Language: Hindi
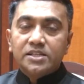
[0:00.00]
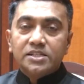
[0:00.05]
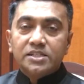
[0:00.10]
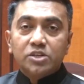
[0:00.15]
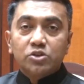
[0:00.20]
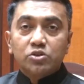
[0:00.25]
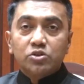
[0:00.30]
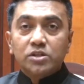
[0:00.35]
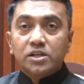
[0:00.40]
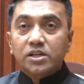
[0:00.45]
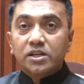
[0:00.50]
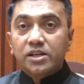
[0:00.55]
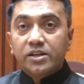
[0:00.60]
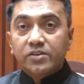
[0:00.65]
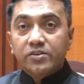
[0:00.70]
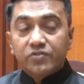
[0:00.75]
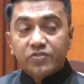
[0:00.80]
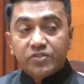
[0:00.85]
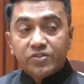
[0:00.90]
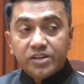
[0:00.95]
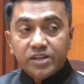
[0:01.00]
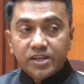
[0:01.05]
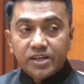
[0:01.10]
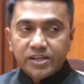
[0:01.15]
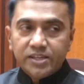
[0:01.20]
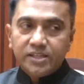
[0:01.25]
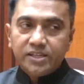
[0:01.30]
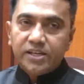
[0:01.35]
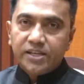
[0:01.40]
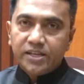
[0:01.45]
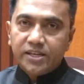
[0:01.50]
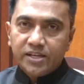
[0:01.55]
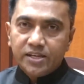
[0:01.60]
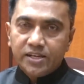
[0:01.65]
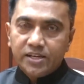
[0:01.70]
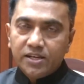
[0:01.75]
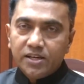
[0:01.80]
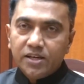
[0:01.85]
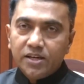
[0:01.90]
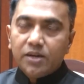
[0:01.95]
किसी को तकलीफ नहीं रही
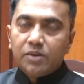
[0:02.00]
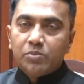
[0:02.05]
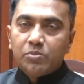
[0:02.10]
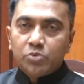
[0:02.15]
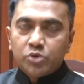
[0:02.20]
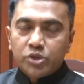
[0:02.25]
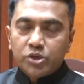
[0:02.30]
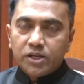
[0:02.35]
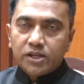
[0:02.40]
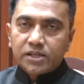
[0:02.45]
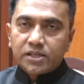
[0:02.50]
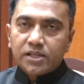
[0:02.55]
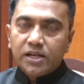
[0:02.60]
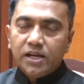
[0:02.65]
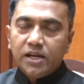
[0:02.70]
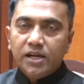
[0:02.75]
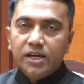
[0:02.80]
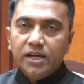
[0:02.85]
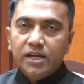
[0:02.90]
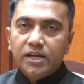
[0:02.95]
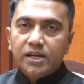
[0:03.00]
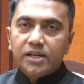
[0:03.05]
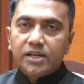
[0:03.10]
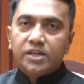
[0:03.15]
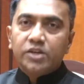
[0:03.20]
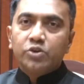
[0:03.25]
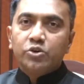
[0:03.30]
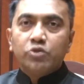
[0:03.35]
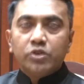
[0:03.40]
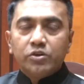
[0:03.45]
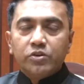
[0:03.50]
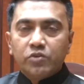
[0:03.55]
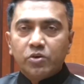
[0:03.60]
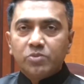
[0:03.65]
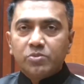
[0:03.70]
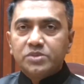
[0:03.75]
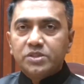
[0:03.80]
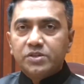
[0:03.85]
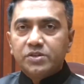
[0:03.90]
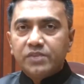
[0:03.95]
मुझे लगता है कि
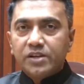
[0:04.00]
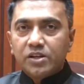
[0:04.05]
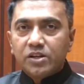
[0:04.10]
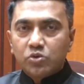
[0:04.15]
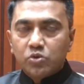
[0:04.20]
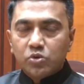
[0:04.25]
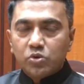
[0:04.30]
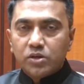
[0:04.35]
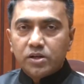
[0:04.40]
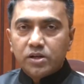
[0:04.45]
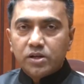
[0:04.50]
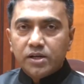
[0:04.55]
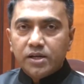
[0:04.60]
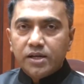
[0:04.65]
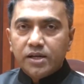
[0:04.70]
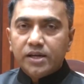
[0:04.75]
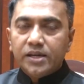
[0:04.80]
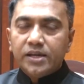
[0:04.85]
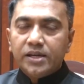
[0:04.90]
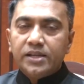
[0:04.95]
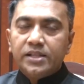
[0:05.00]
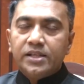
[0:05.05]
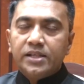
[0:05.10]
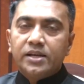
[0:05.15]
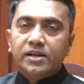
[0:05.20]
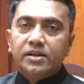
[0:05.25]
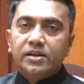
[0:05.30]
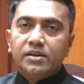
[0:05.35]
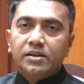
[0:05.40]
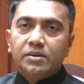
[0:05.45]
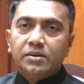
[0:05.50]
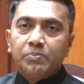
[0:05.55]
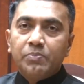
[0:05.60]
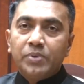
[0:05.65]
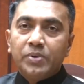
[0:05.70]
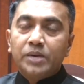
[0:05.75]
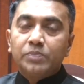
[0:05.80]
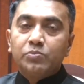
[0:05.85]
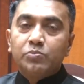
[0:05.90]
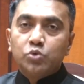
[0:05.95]
यूनिफॉर्म सिविल कोड इज एन
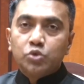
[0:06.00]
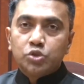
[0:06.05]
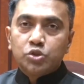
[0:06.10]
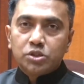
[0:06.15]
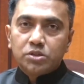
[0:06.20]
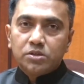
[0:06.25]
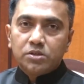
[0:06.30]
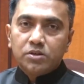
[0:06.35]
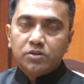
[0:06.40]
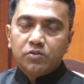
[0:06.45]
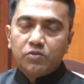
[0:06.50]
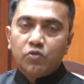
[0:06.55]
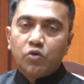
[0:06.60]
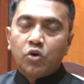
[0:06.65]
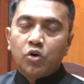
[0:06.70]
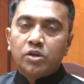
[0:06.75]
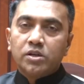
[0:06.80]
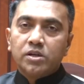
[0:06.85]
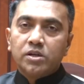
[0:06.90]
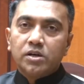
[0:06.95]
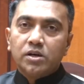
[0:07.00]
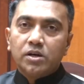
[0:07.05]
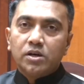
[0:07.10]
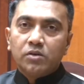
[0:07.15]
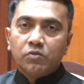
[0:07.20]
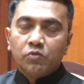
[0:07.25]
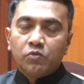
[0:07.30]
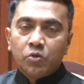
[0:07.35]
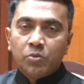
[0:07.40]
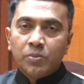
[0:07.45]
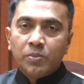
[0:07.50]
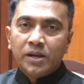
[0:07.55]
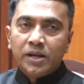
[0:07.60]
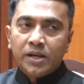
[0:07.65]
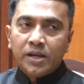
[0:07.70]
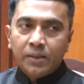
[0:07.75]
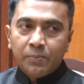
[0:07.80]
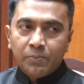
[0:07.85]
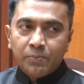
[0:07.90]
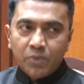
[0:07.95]
बिग बूस्ट फॉर द
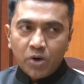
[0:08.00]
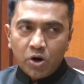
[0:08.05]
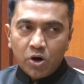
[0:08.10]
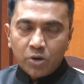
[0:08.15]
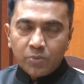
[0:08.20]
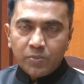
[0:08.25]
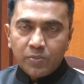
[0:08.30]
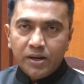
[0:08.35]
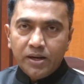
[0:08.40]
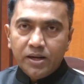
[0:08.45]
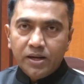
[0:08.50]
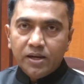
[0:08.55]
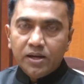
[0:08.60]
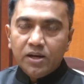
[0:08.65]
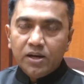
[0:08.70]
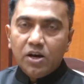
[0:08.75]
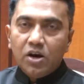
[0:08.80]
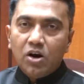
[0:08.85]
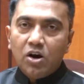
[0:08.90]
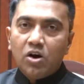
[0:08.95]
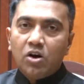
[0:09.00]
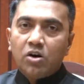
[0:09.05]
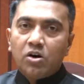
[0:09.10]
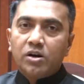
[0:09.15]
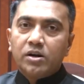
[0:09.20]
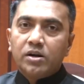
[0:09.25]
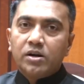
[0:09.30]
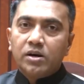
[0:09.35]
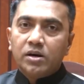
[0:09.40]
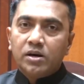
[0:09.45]
वुमेन एम्पावरमेंट और